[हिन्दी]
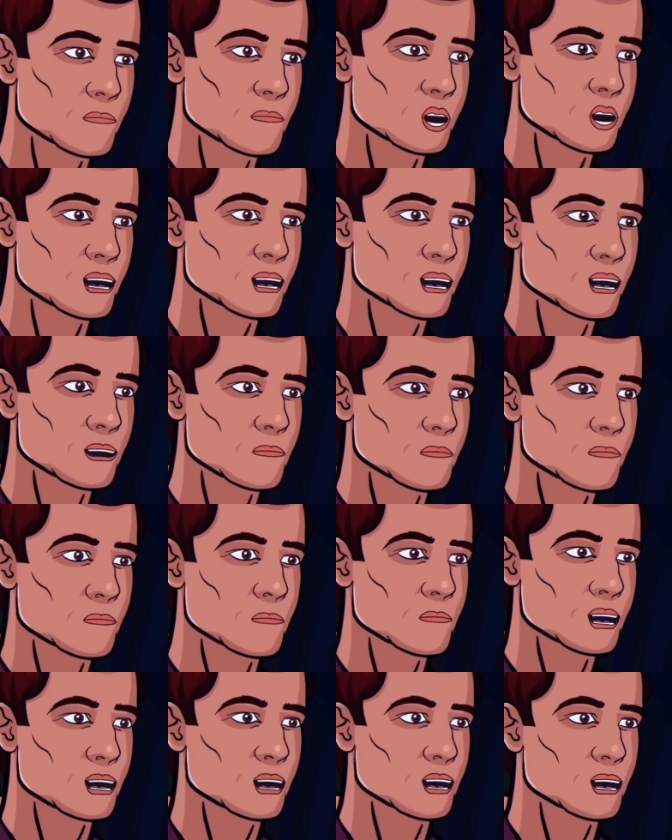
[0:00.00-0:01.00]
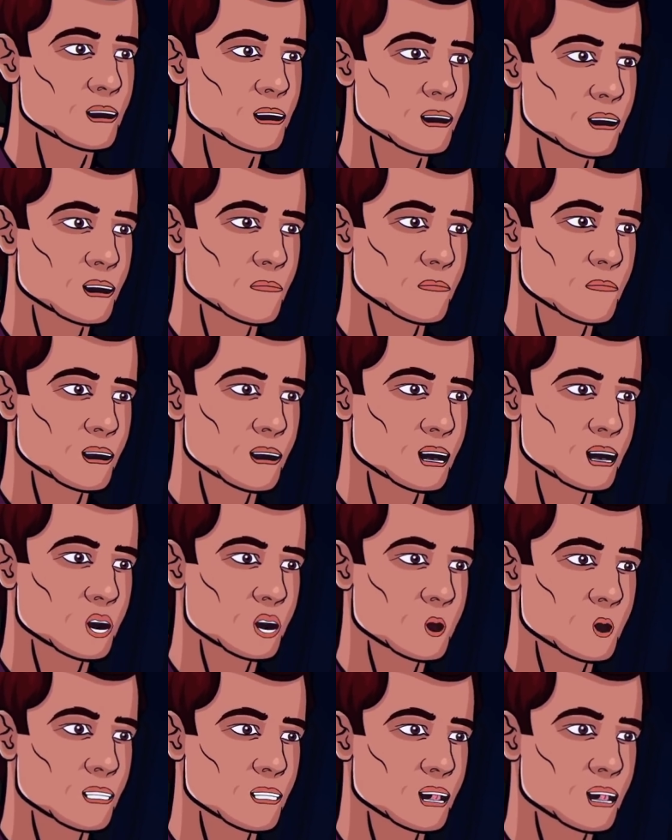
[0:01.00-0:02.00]
सुनिए सुनिए
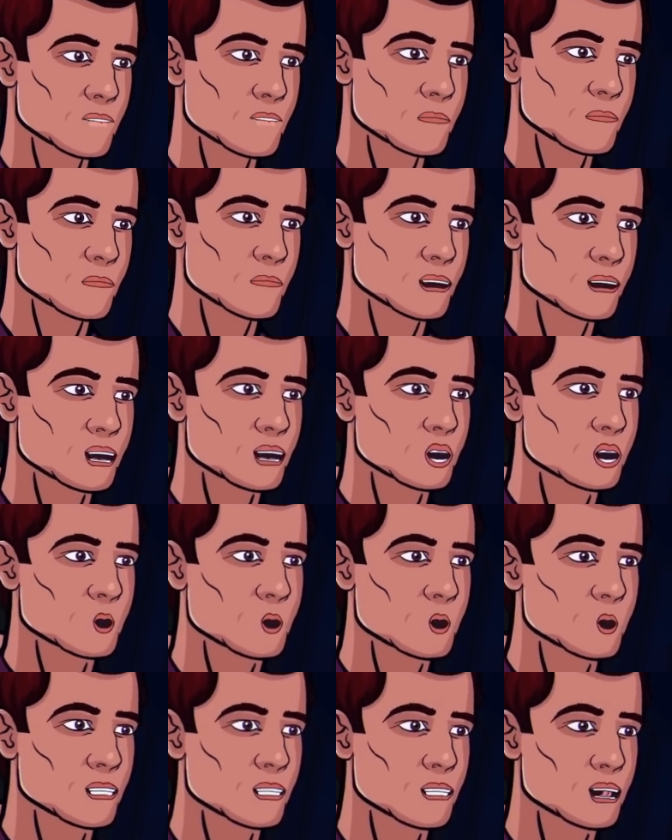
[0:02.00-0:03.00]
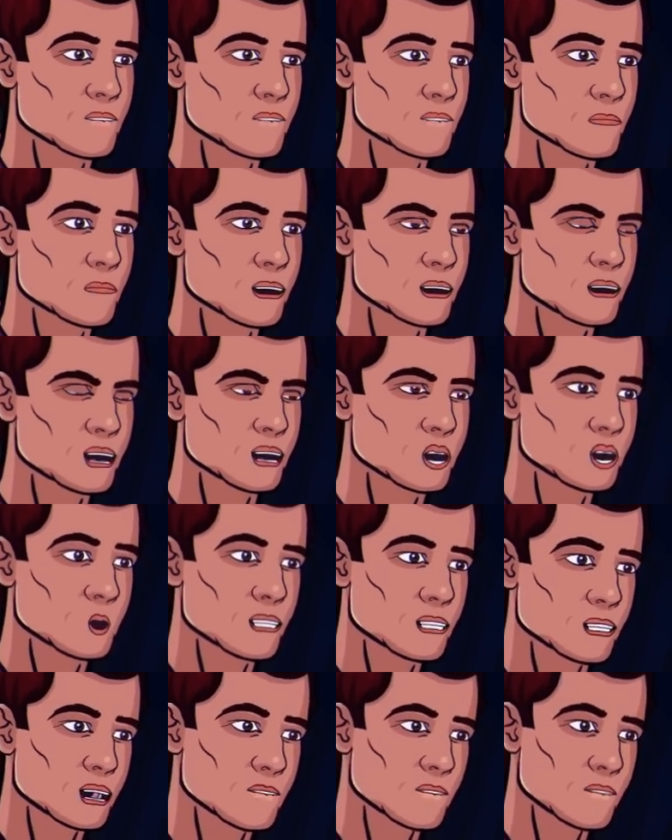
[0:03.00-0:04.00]
क्या आपने मेरे दोस्त को
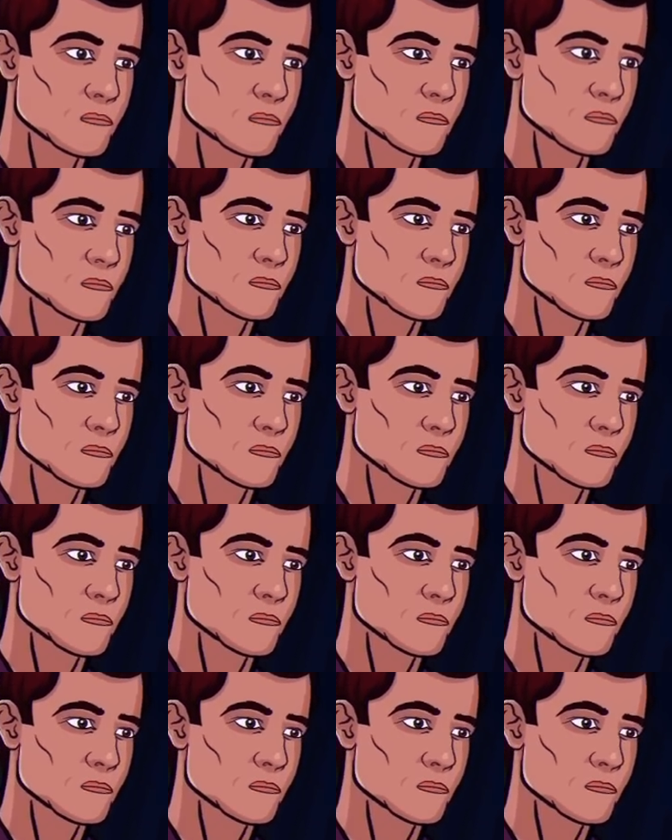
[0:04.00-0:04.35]
देखा क्या